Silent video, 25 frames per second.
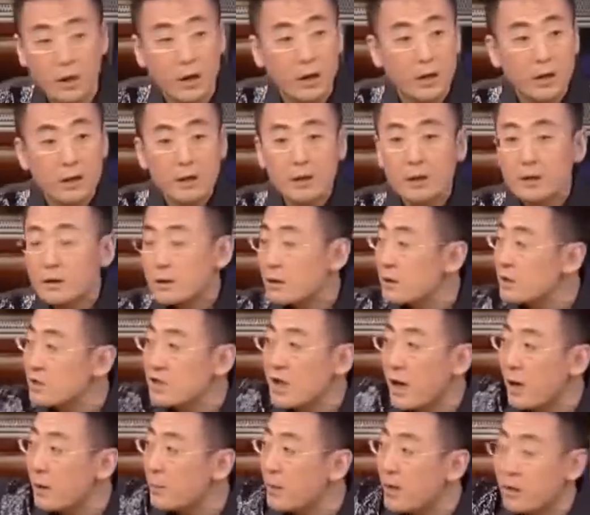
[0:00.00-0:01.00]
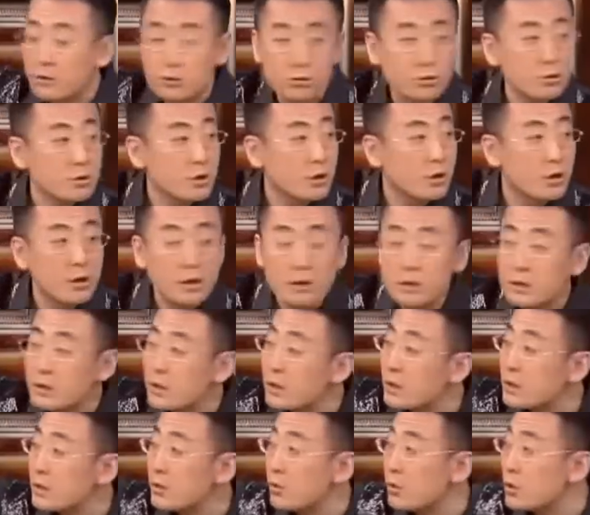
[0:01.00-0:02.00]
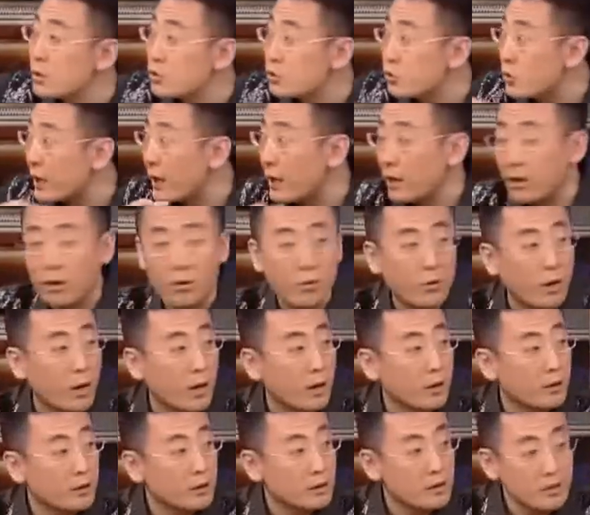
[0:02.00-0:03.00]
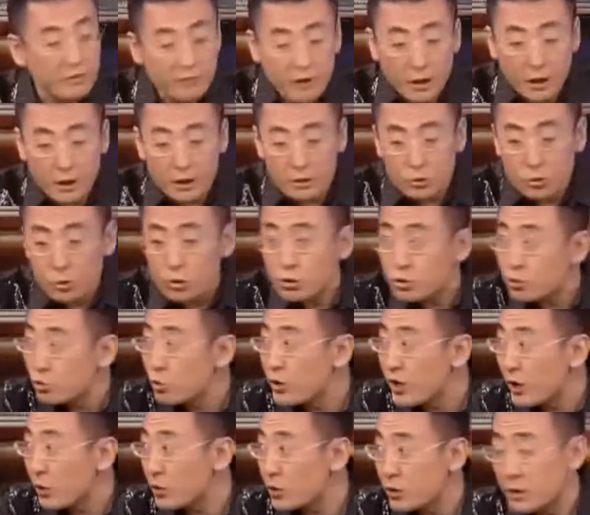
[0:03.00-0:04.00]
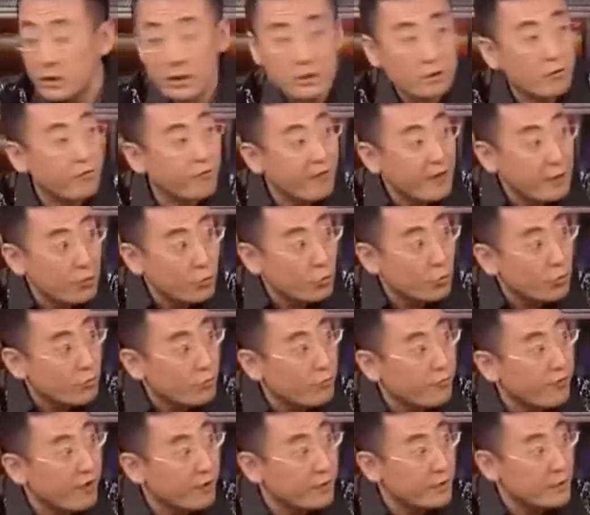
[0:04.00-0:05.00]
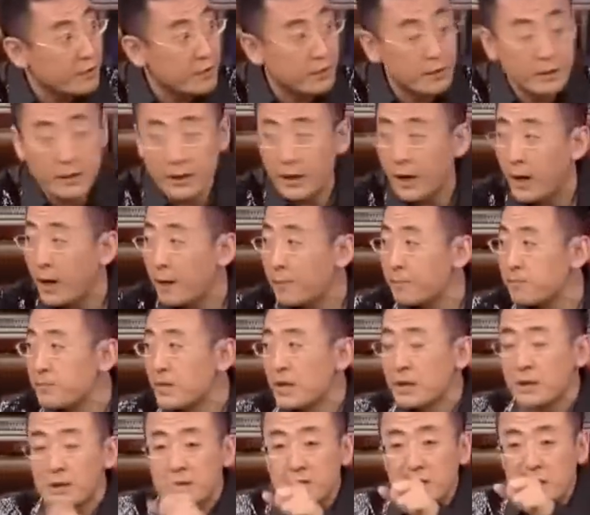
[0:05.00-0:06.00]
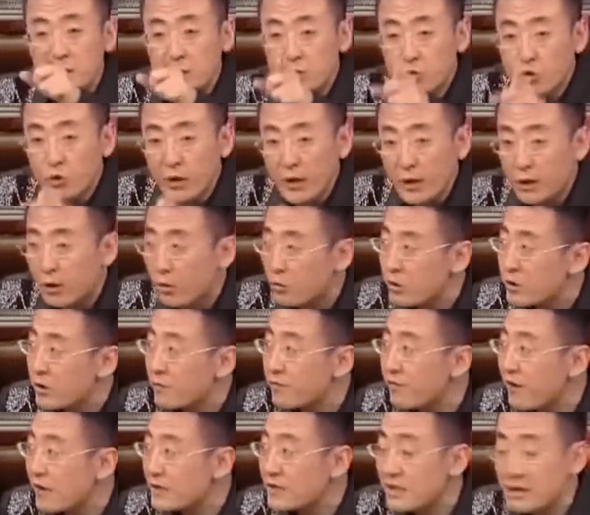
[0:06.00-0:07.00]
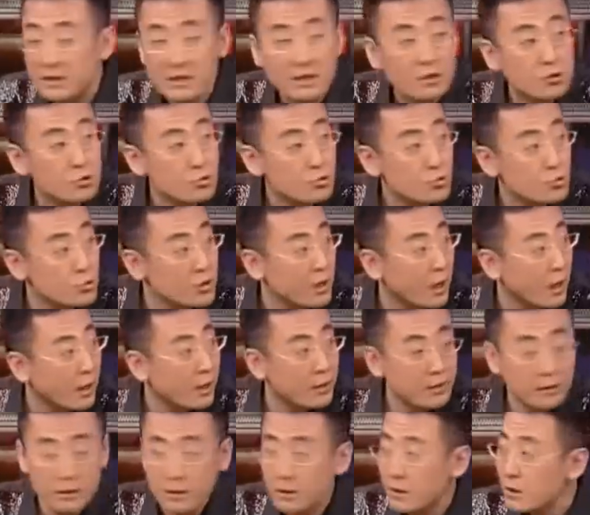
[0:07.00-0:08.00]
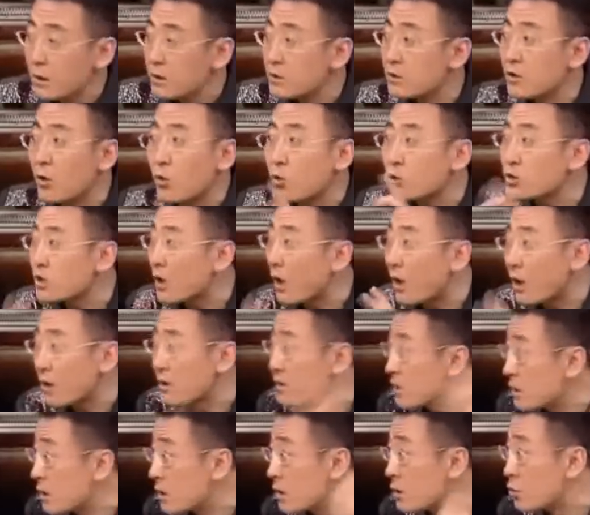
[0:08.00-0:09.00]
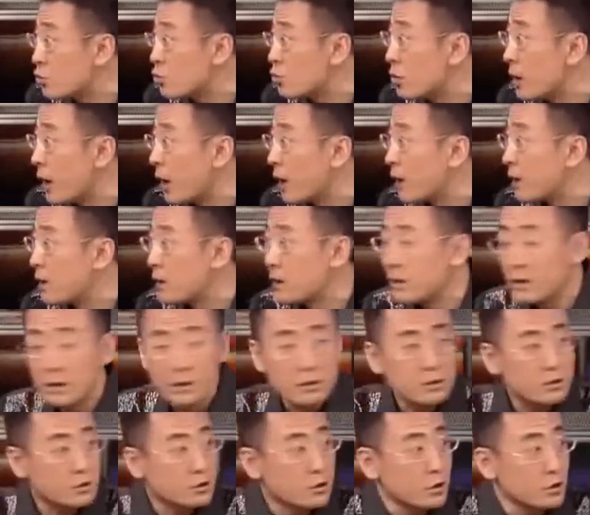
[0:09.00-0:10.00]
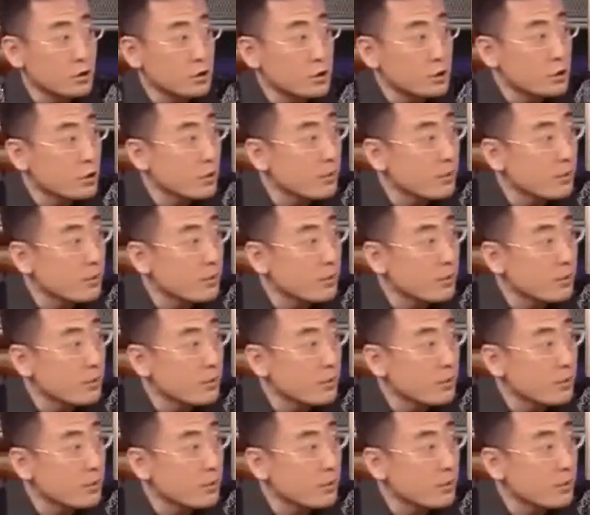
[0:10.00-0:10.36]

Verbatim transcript: 经说了，亚马逊河的那个有个出海口啊，因为很多塑料的那个废物放在那里啊，在出海口上发现那个鱼啊，都是二椅子鱼啊，就